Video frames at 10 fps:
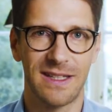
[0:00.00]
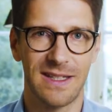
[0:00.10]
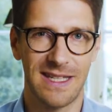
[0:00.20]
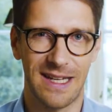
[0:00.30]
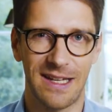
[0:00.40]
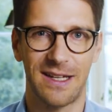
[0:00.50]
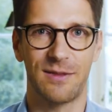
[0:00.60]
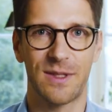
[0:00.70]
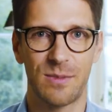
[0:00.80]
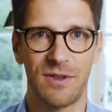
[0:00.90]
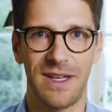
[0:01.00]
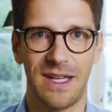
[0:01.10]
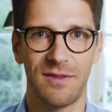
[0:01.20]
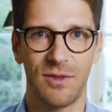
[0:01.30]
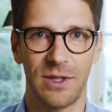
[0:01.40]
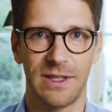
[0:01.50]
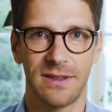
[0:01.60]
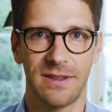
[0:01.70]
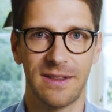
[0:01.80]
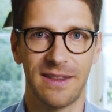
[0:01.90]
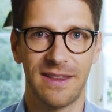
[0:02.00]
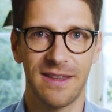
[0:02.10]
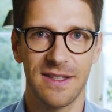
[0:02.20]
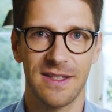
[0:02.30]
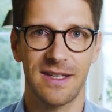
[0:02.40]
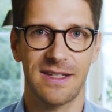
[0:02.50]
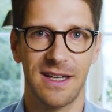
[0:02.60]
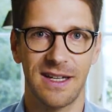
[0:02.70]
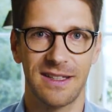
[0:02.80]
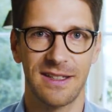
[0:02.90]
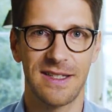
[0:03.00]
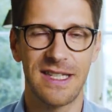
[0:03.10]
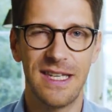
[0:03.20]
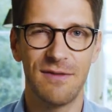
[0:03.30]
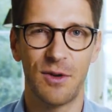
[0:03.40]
tatsächlich etwas bewegen wollen. Anders gesagt, sie